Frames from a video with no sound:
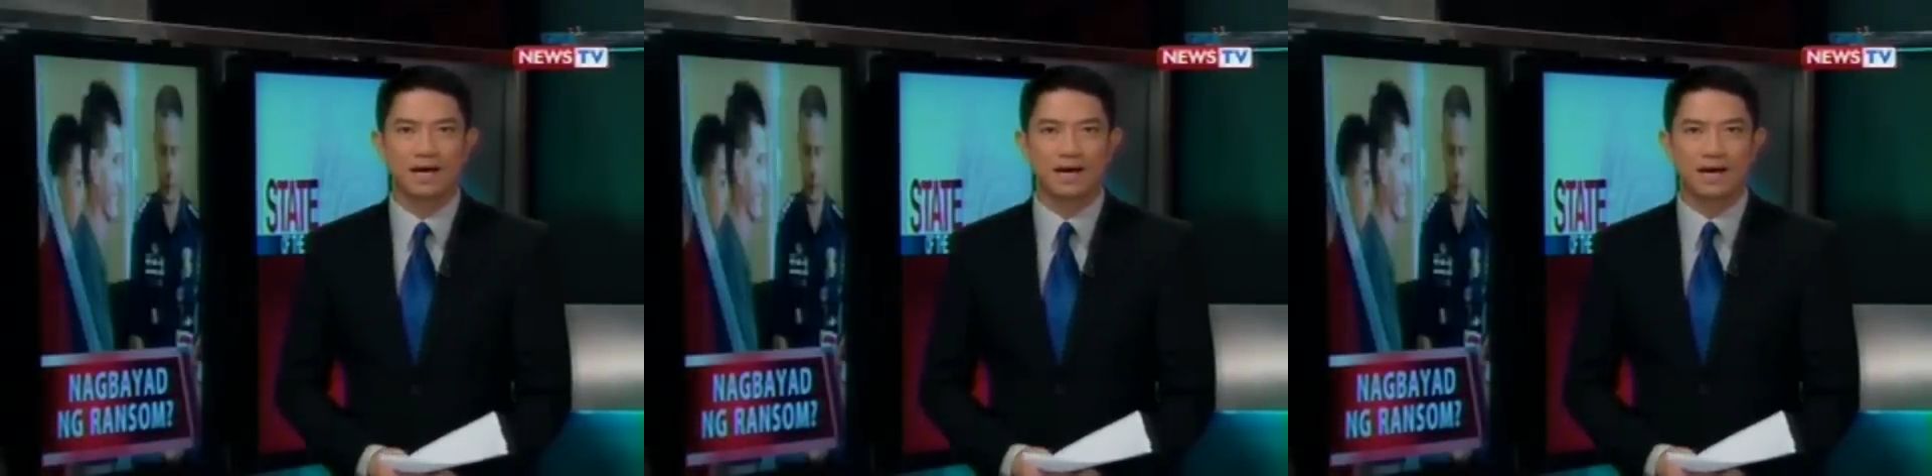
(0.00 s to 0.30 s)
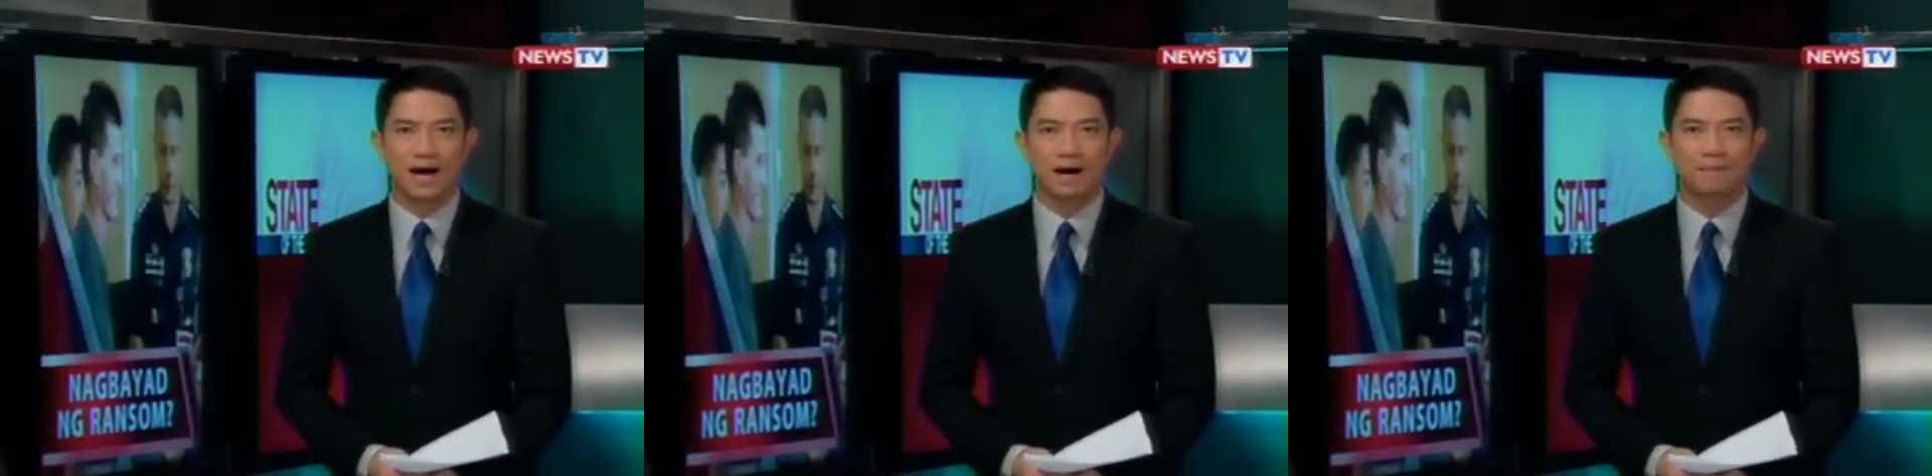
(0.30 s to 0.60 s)

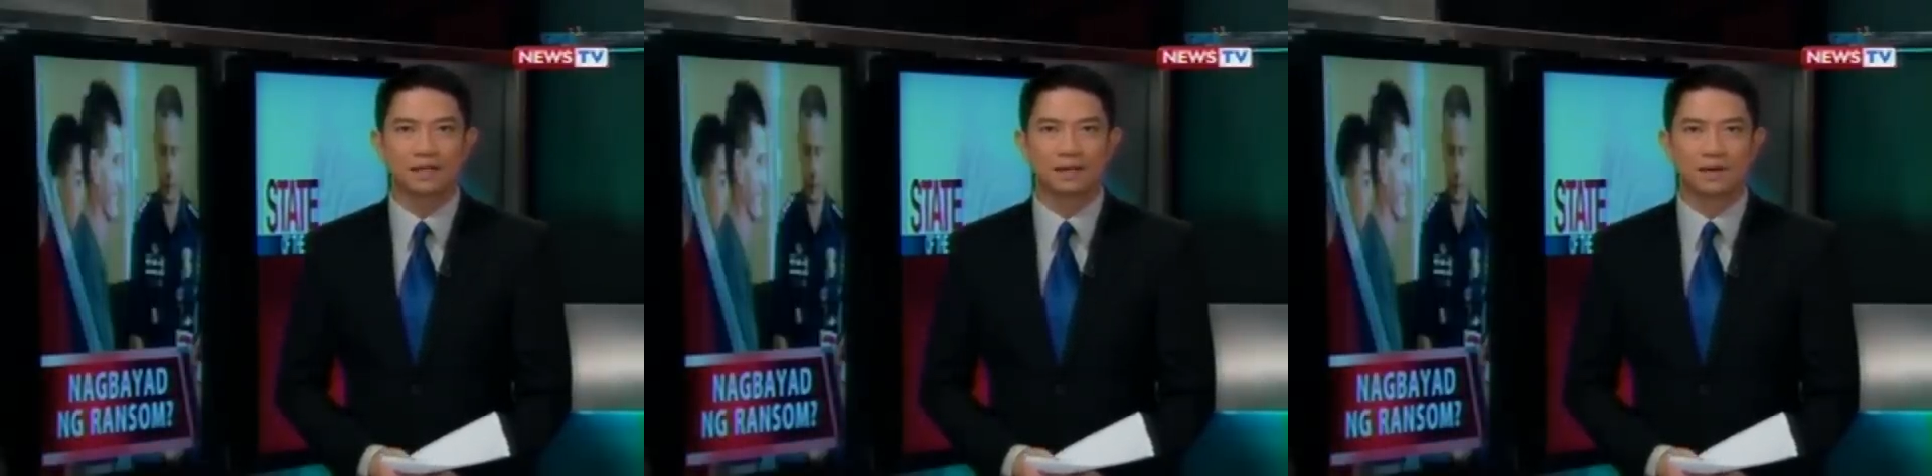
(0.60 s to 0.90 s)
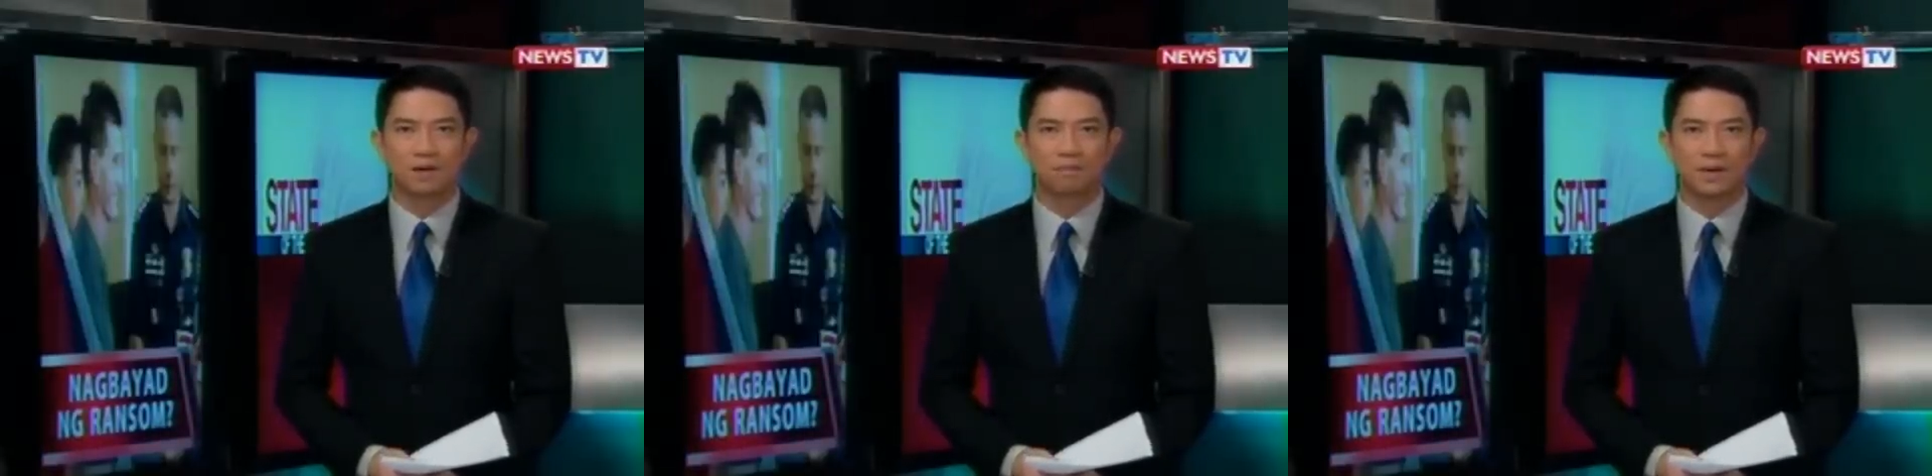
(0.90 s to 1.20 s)
4
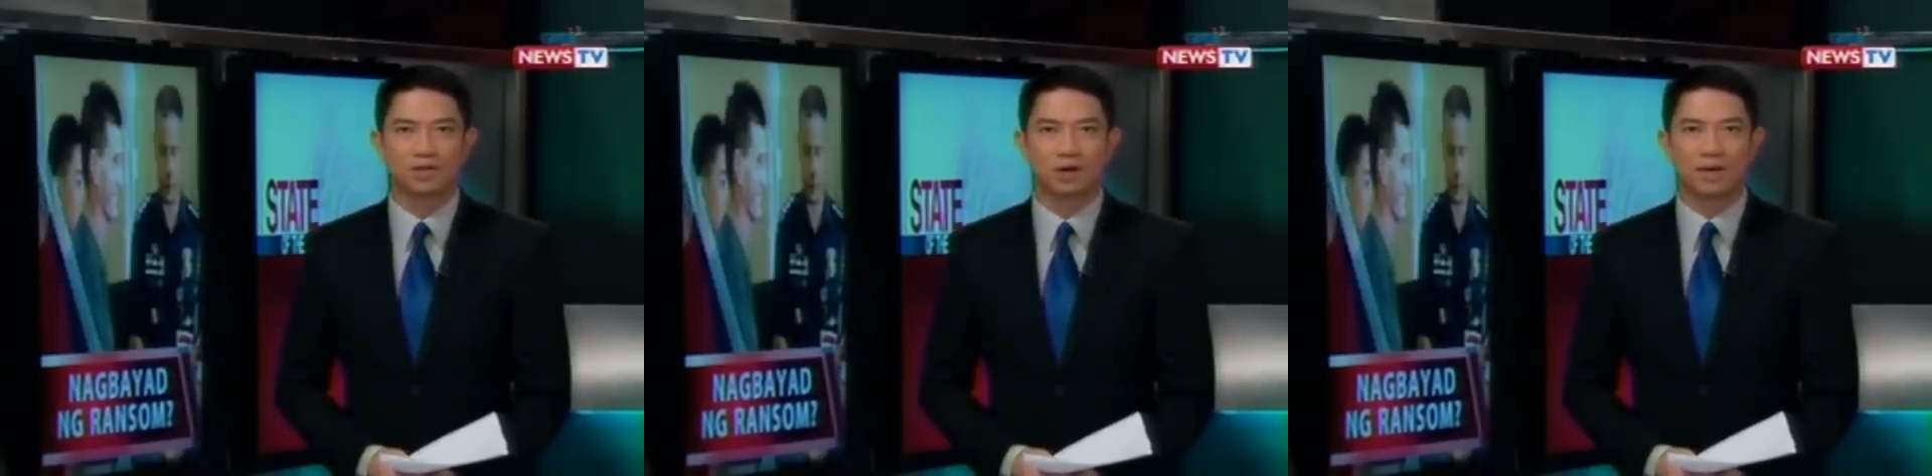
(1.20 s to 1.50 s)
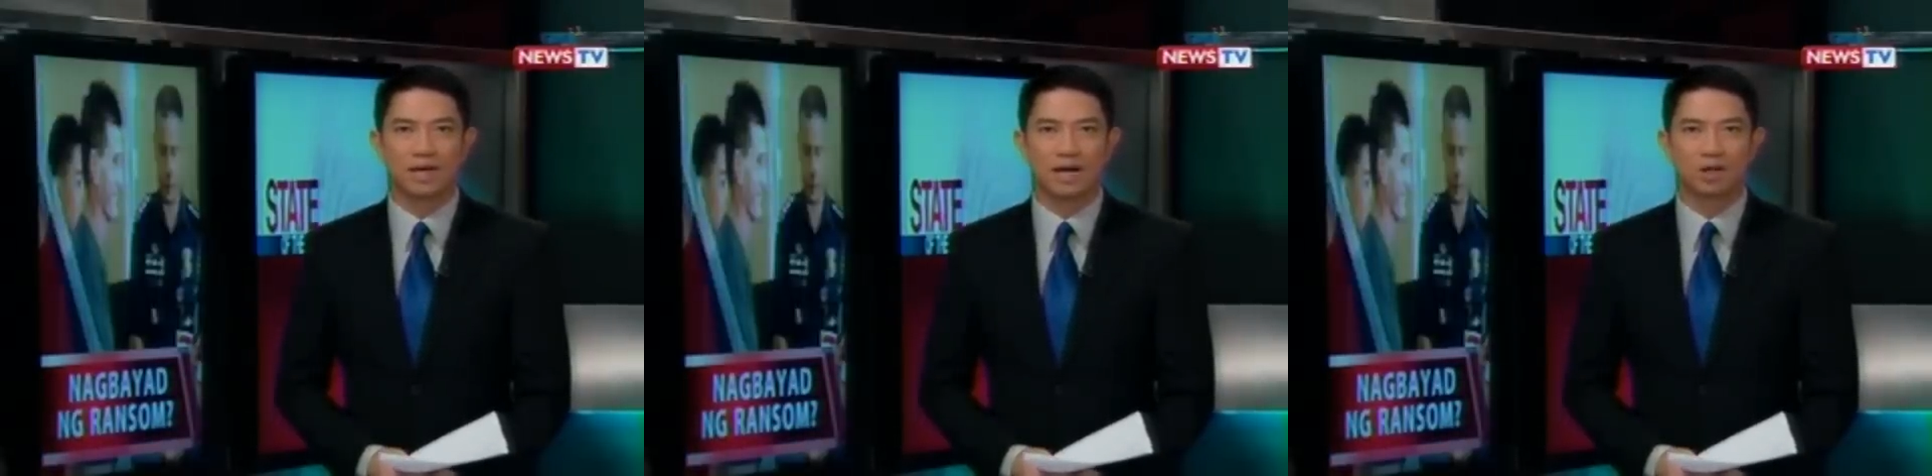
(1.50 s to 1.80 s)
milyong ang ibinayad